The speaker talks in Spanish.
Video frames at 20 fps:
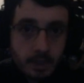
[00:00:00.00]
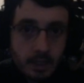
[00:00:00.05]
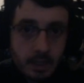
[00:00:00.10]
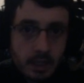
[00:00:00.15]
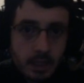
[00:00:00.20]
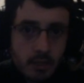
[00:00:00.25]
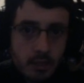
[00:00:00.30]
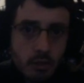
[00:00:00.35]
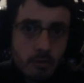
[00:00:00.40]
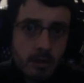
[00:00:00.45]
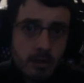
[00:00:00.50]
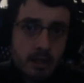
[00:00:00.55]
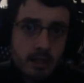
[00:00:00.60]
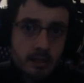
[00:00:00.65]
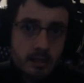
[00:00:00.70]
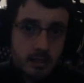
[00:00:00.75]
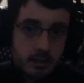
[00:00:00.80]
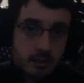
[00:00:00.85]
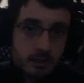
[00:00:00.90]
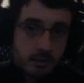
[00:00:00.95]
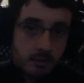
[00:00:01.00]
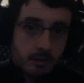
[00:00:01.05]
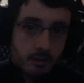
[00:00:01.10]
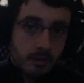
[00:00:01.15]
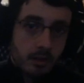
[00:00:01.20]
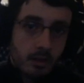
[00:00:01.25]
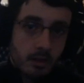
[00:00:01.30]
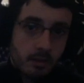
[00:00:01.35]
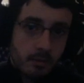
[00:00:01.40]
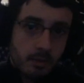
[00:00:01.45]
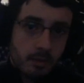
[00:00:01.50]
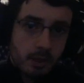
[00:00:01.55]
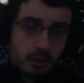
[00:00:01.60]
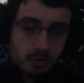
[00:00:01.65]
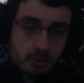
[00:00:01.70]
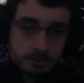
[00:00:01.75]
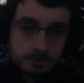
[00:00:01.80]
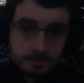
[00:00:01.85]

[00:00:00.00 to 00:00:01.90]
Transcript: Esto vale, repito,